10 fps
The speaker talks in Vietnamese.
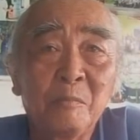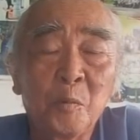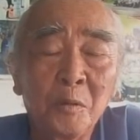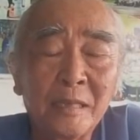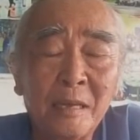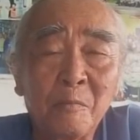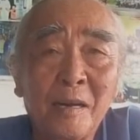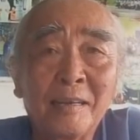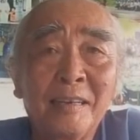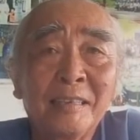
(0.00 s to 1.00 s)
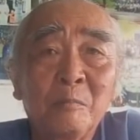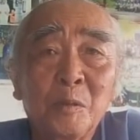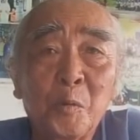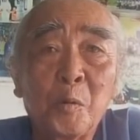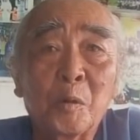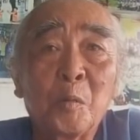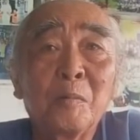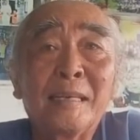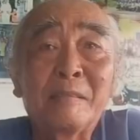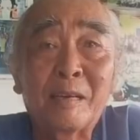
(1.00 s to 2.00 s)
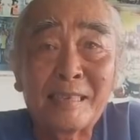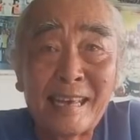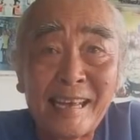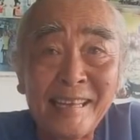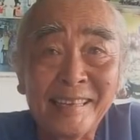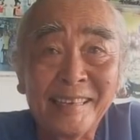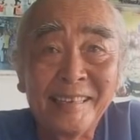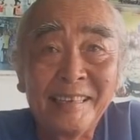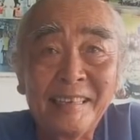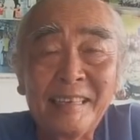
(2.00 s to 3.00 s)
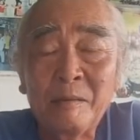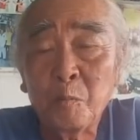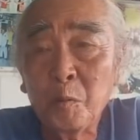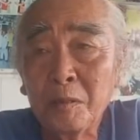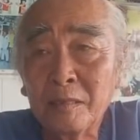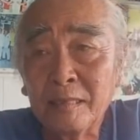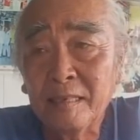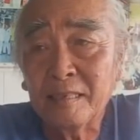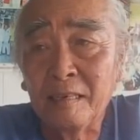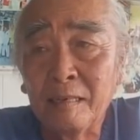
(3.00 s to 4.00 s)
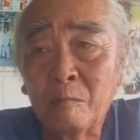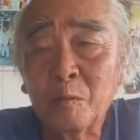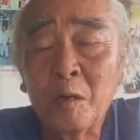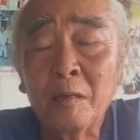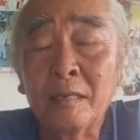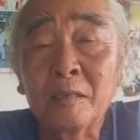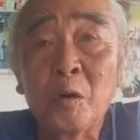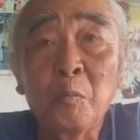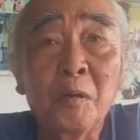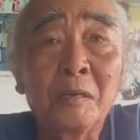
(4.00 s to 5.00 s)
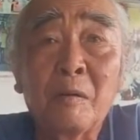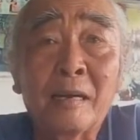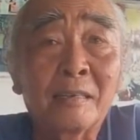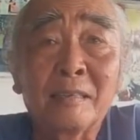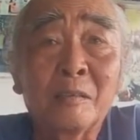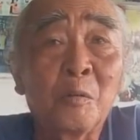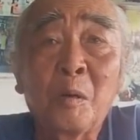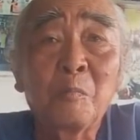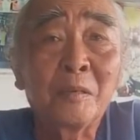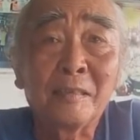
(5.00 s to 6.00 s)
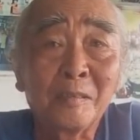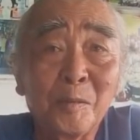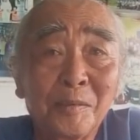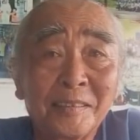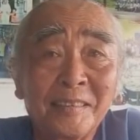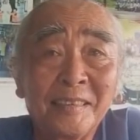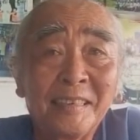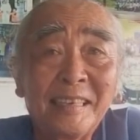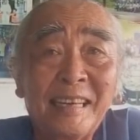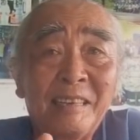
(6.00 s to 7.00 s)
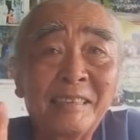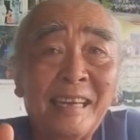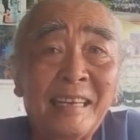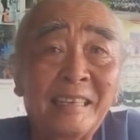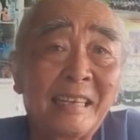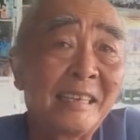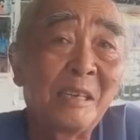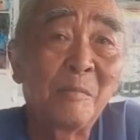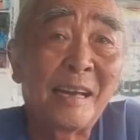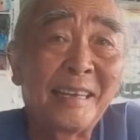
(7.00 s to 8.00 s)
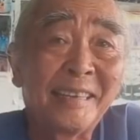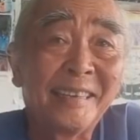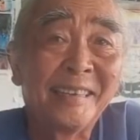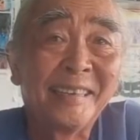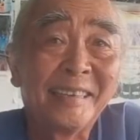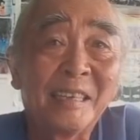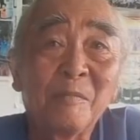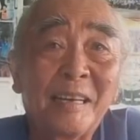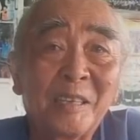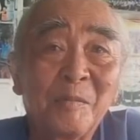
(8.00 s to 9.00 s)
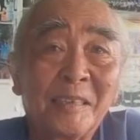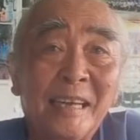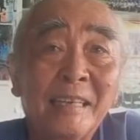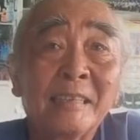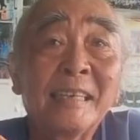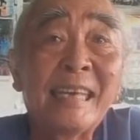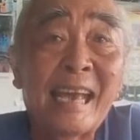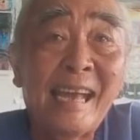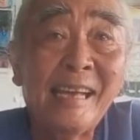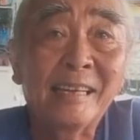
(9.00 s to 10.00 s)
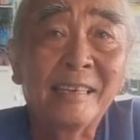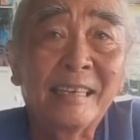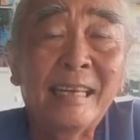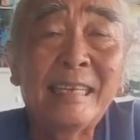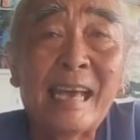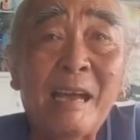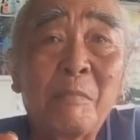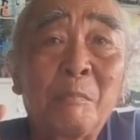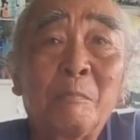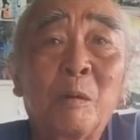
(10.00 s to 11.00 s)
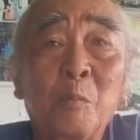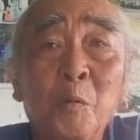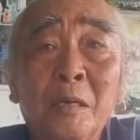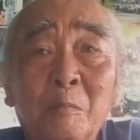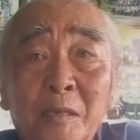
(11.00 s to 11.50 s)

muốn tìm phật ở trong chùa cũng là phật giả ha, muốn tượng ông đó lên cốt nói phật cũng không được luôn cho nên ở đây đức thầy đã trình bày trình yeah. Dạ. bày cho mình thấy lên cái giả cái giả mà mình mong muốn không